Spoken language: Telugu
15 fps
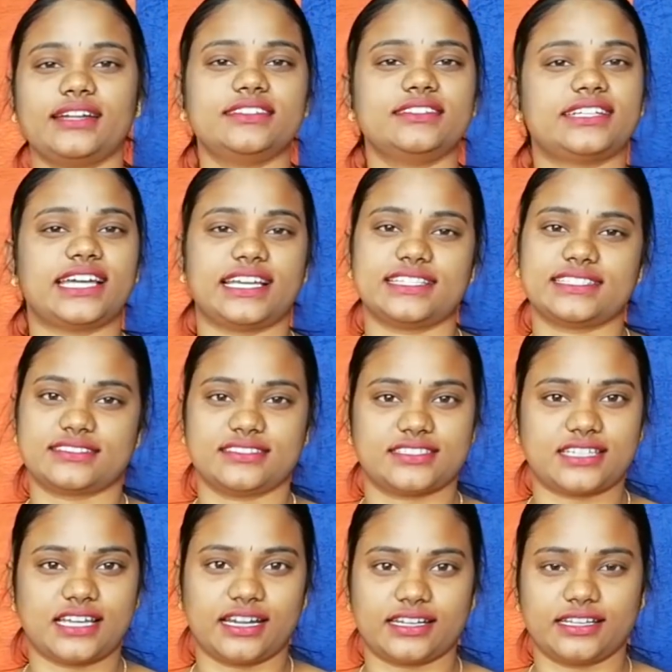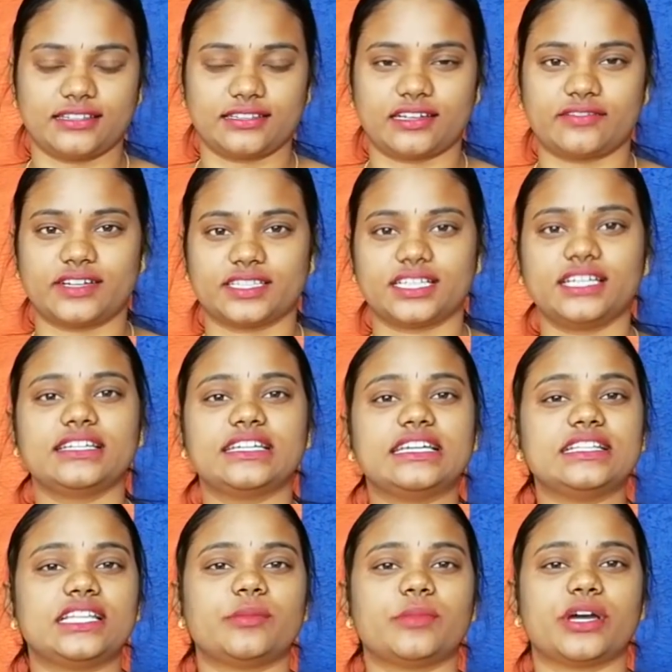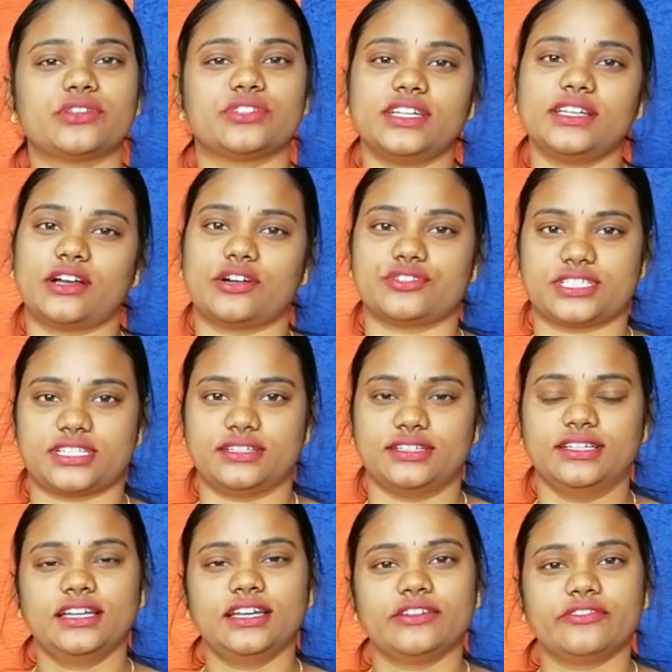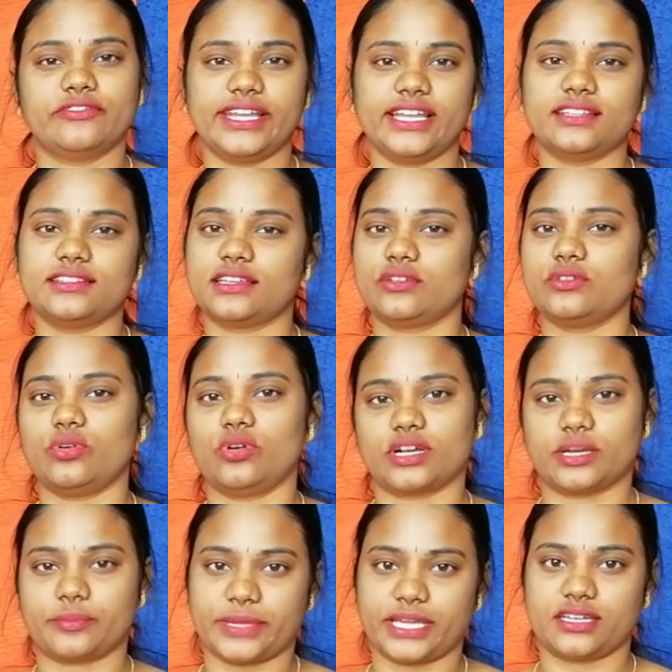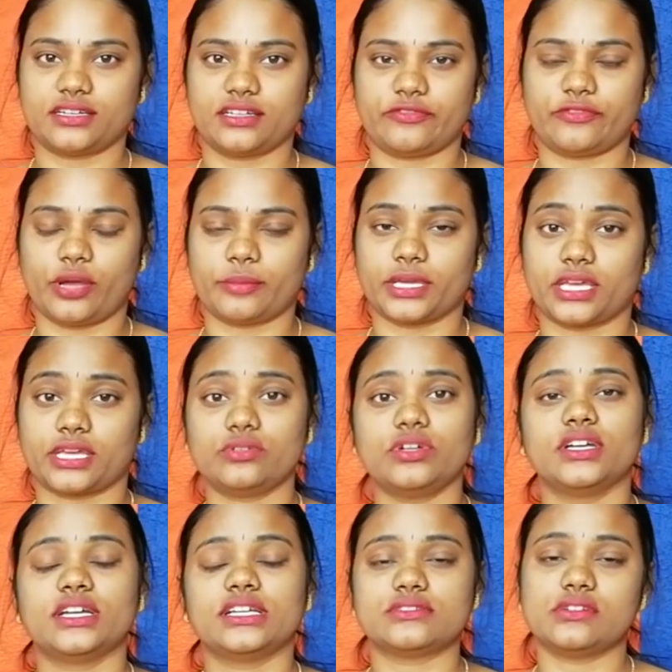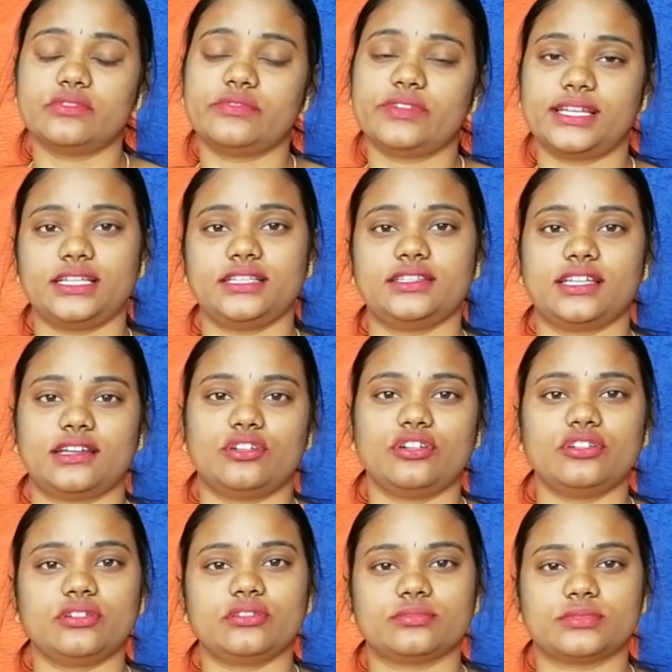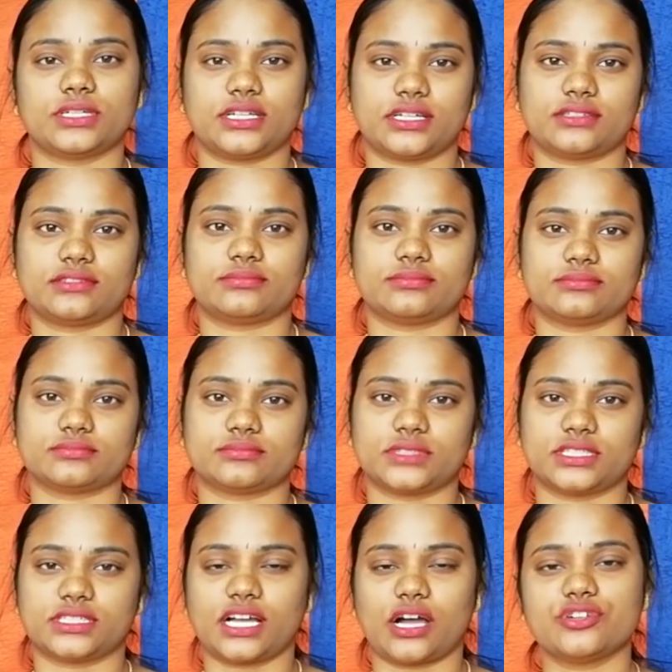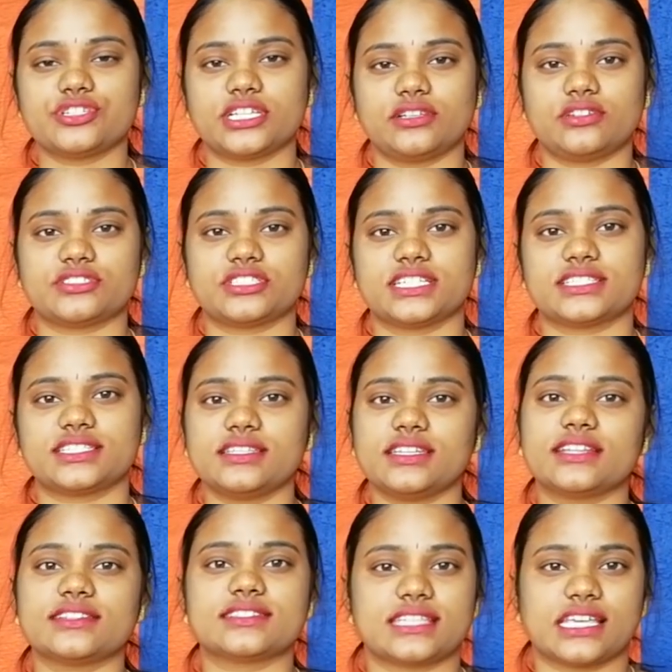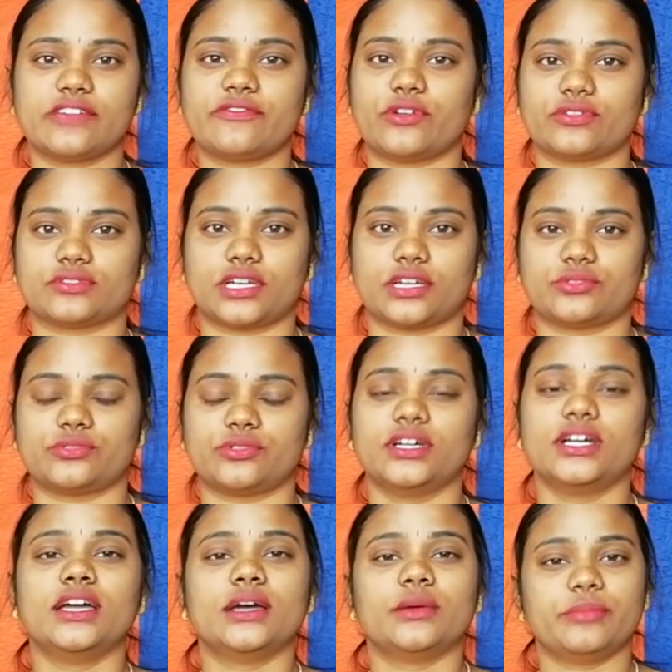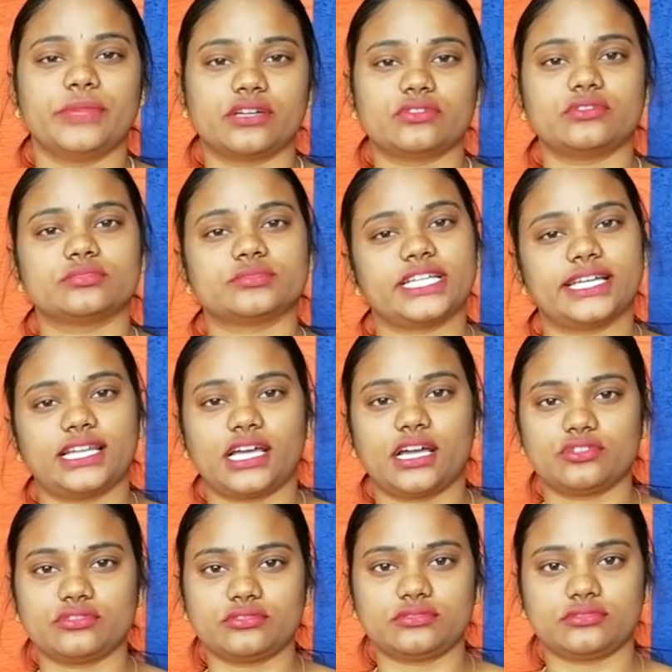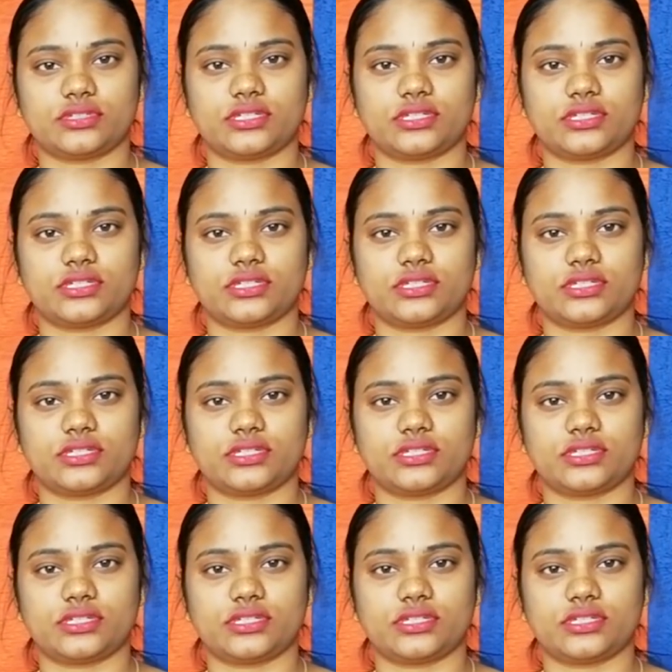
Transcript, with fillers: అండ్ టాస్క్ స్టార్ట్ అయిన తర్వాత గీతా మాధురి కౌశల్ వీళ్ళిద్దరూ ఒక పేరుగా ఫామ్ అయ్యారు సో వీళ్ళిద్దరిలో కౌశల్ వచ్చేసి నేను సేఫ్ అవుతాను మీకు ఎలానో